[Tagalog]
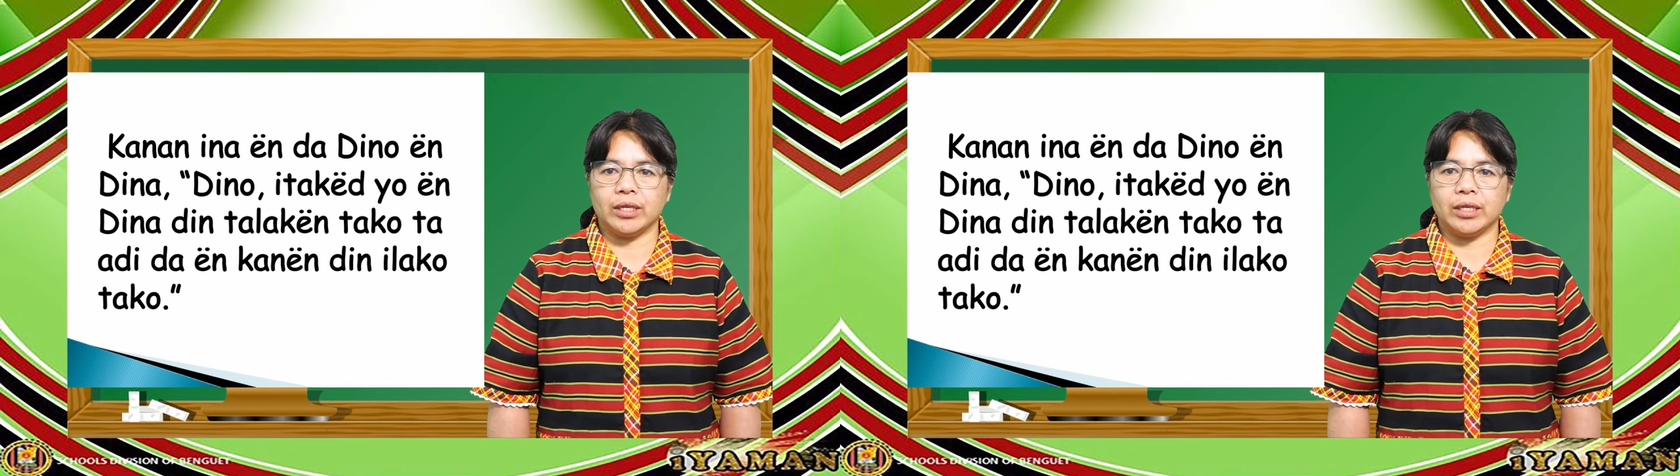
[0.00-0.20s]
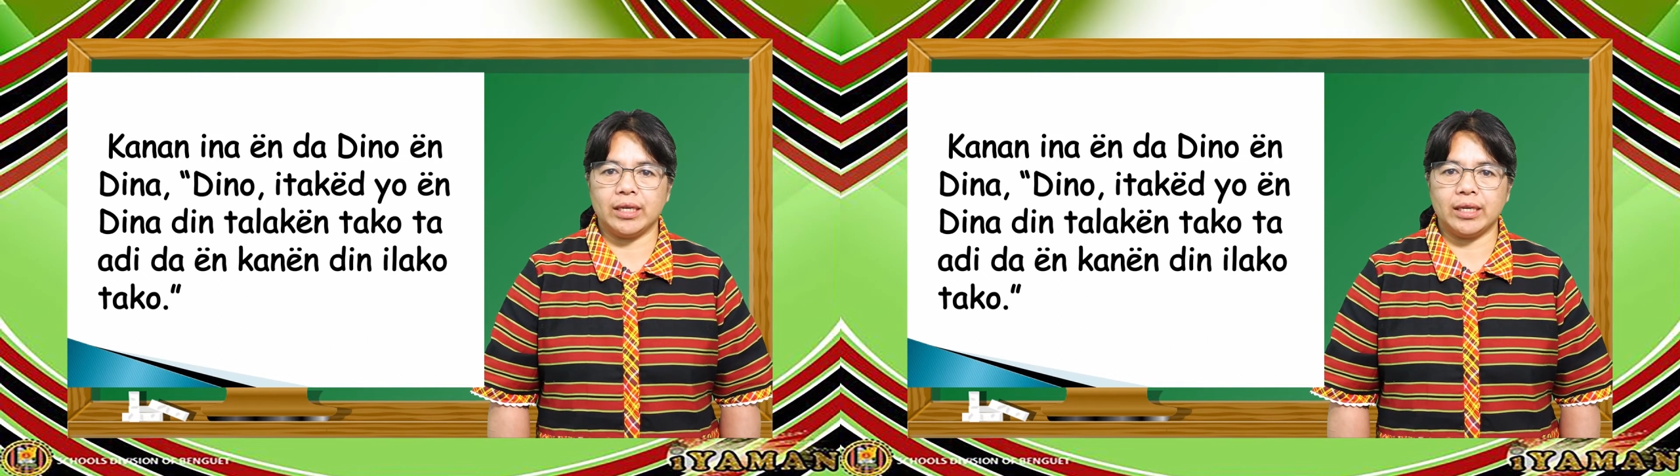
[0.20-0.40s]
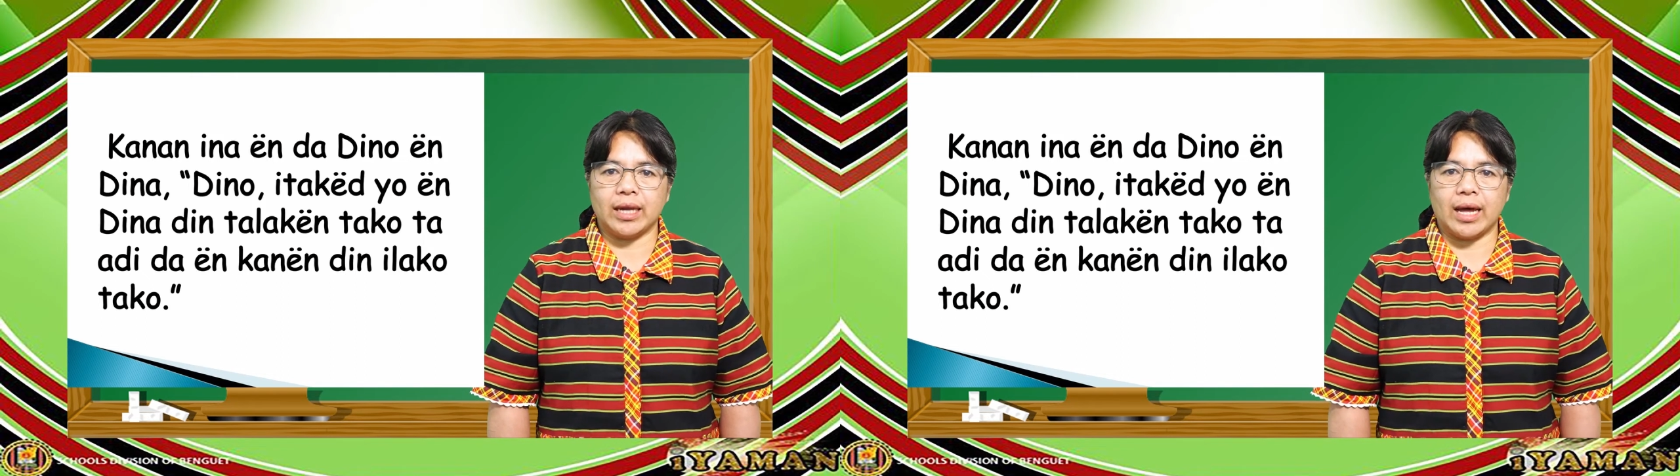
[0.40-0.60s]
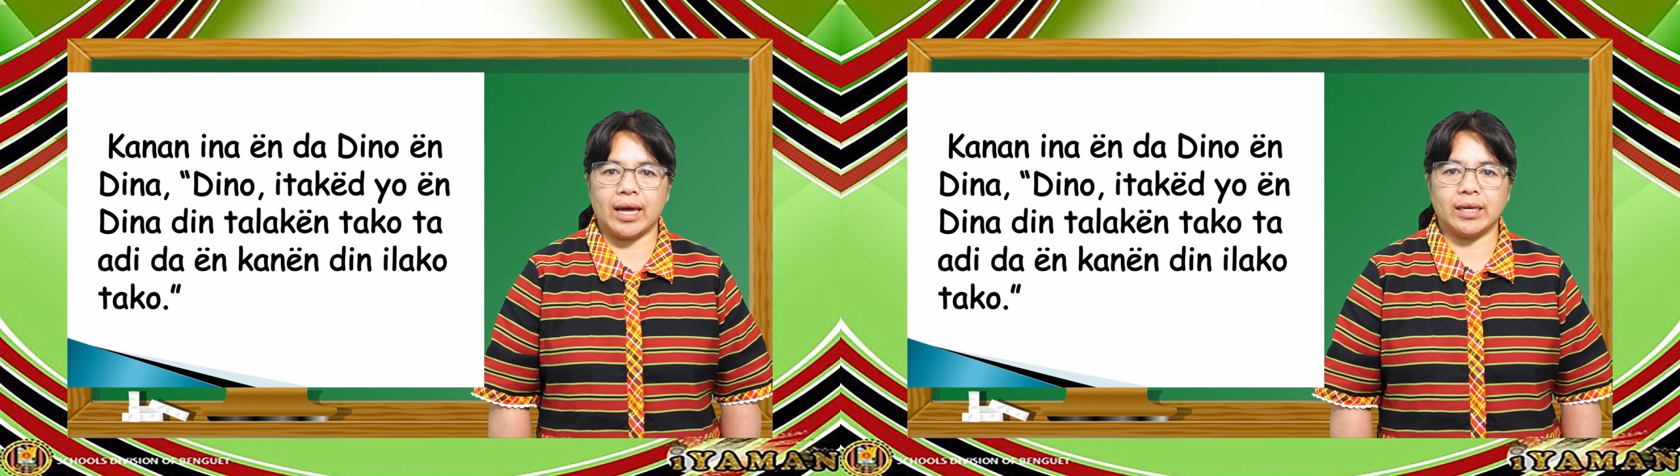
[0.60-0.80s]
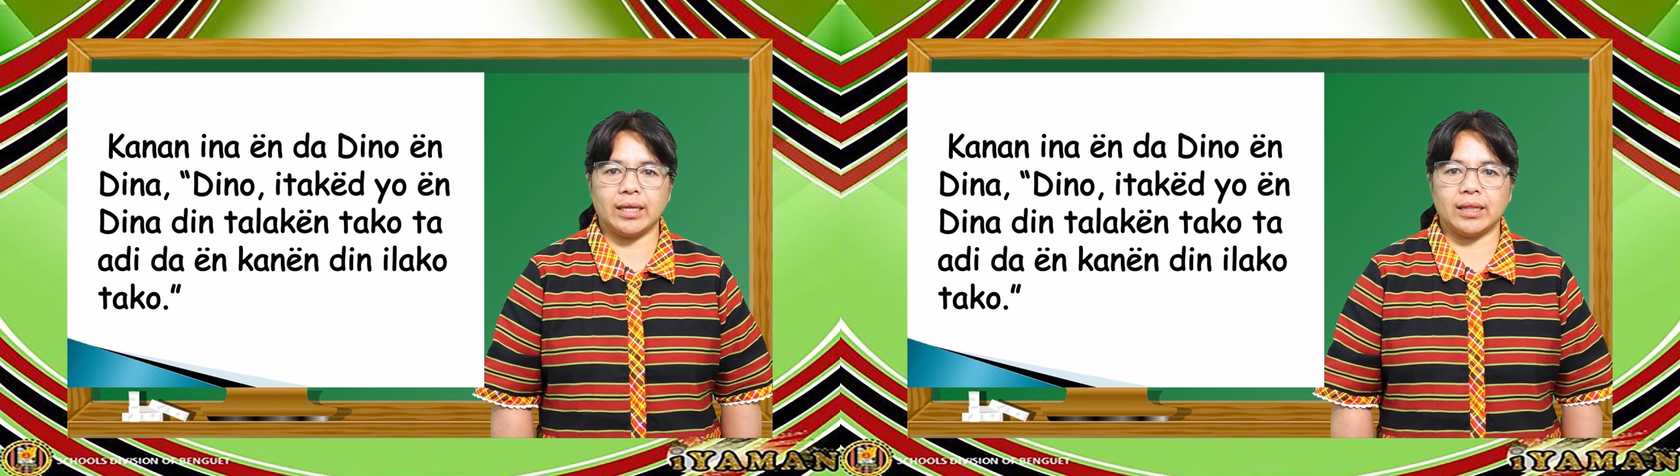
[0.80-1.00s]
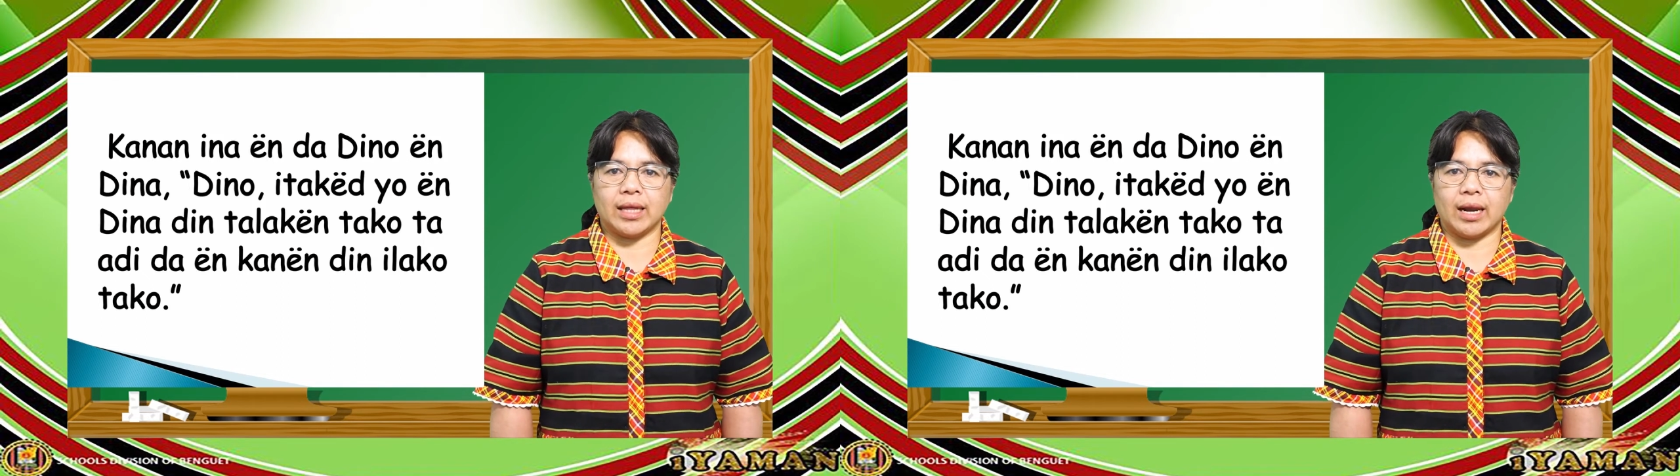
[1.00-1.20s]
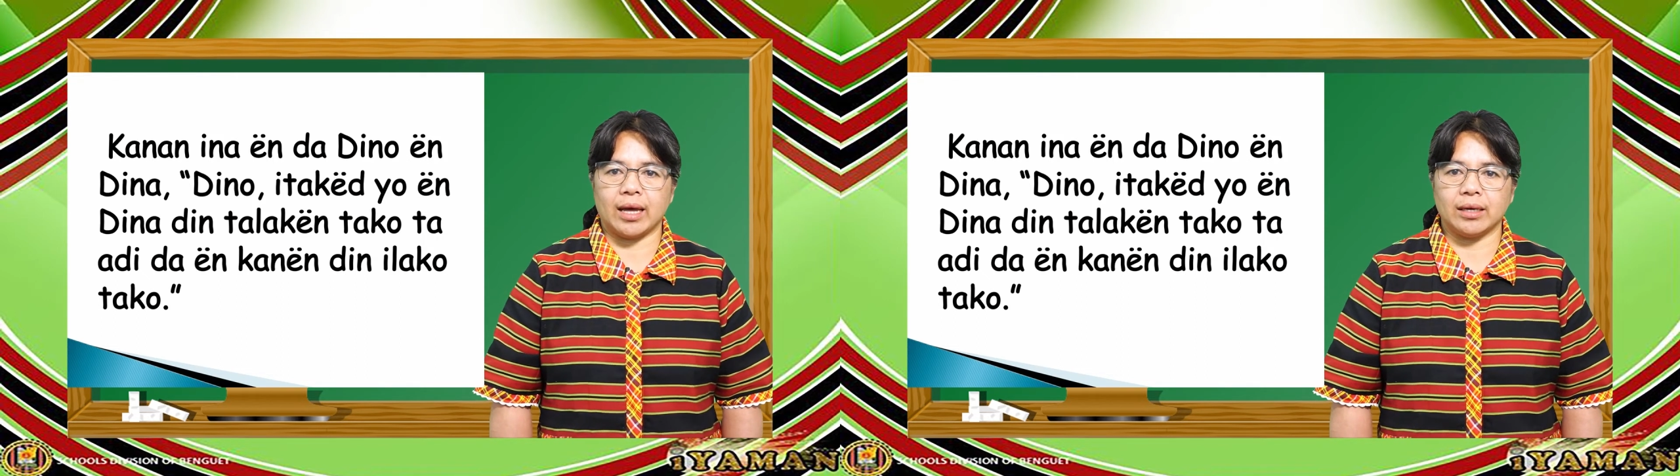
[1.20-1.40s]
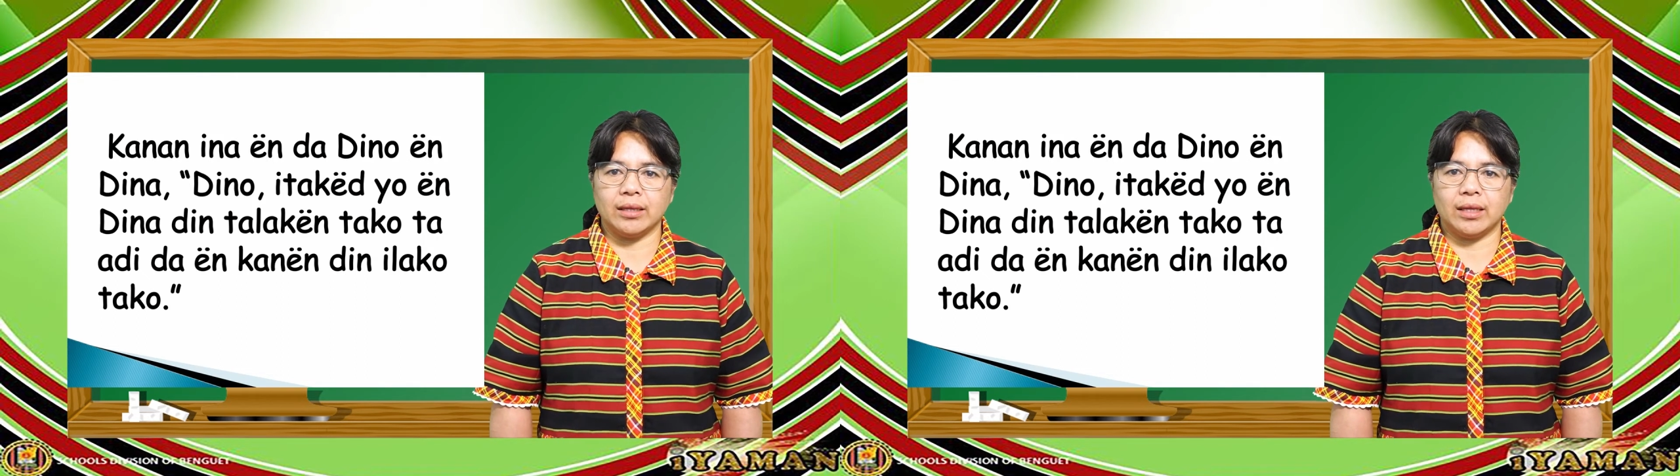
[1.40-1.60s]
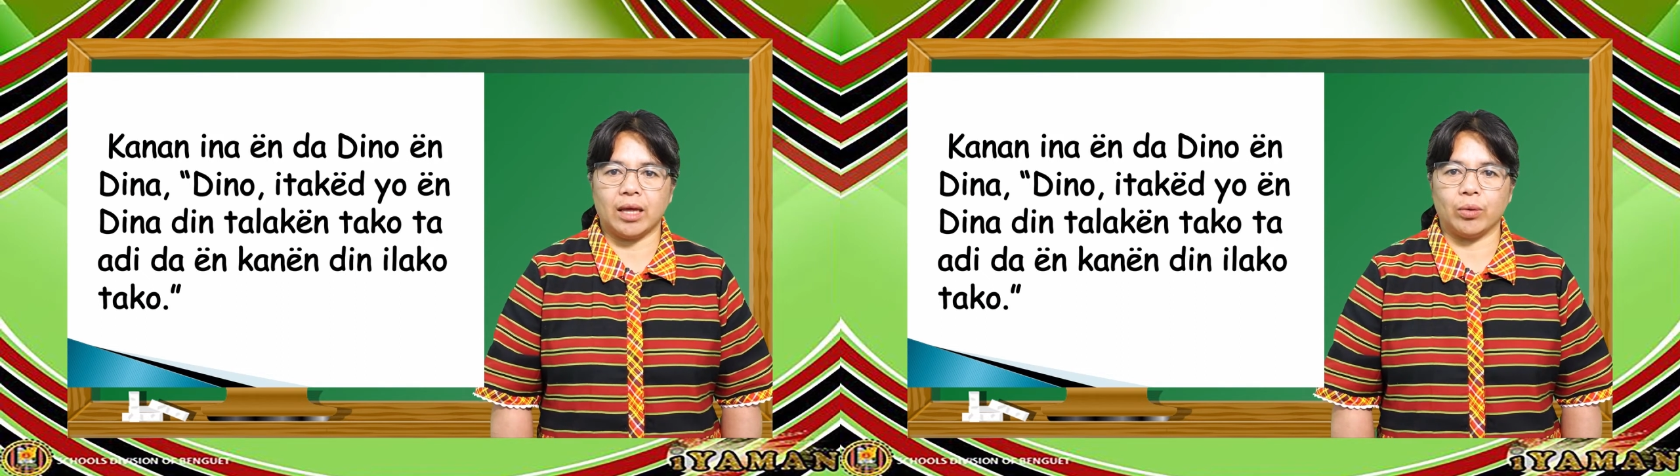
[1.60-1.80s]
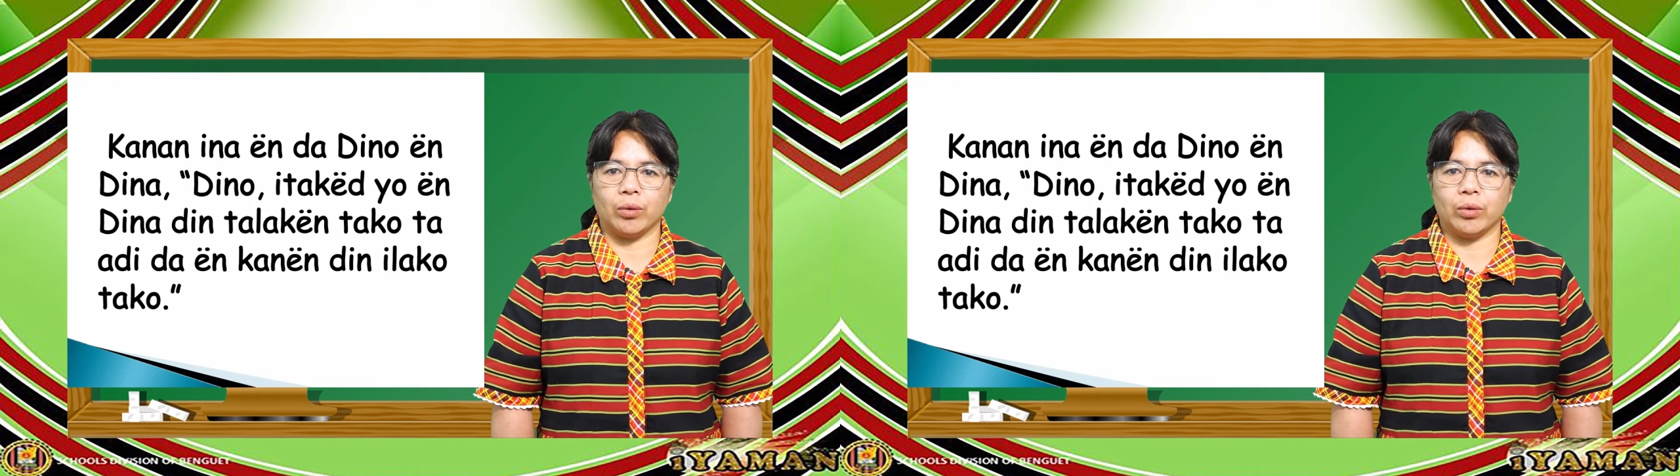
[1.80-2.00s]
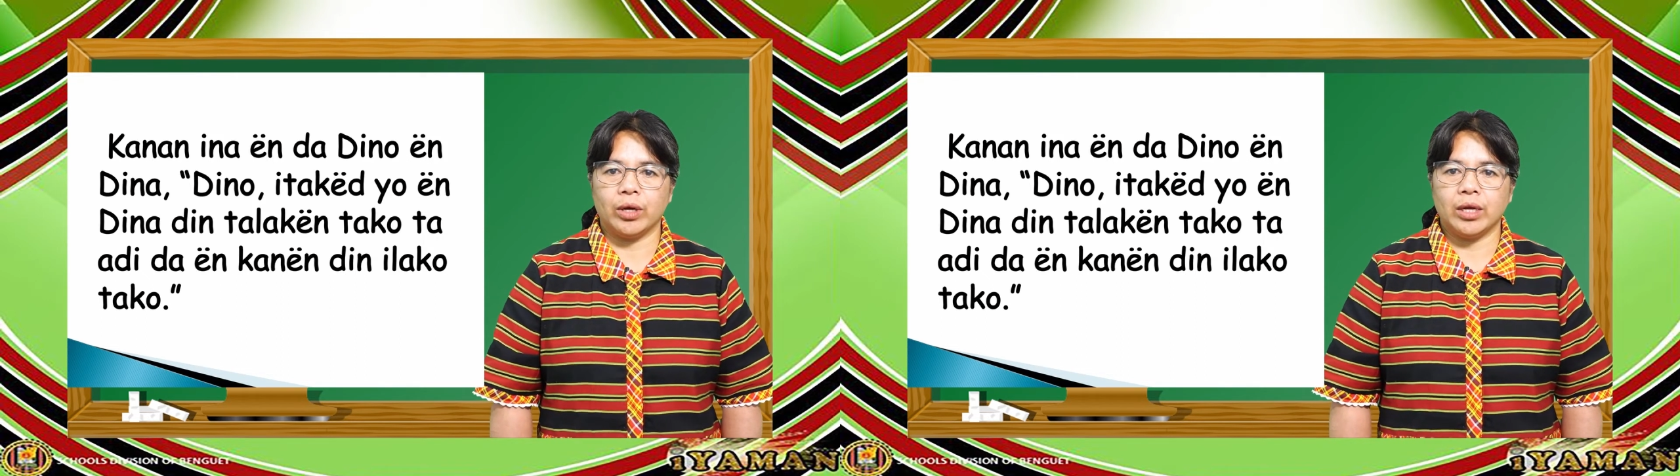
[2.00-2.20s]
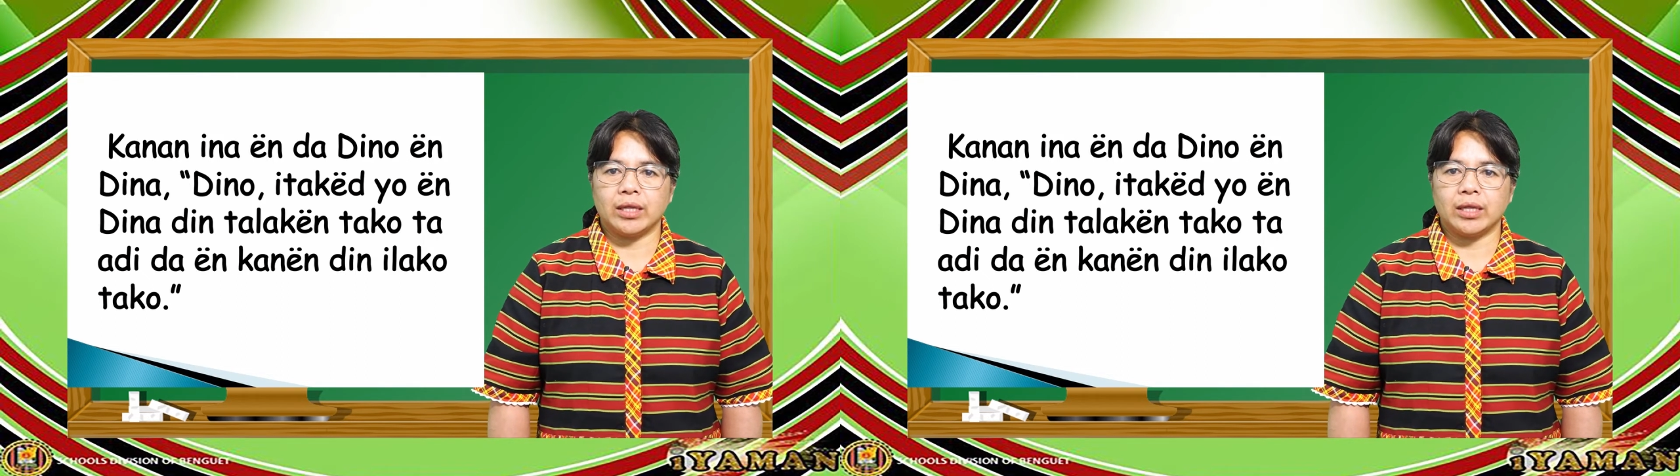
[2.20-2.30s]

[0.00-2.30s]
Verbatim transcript: undina din talakan tako,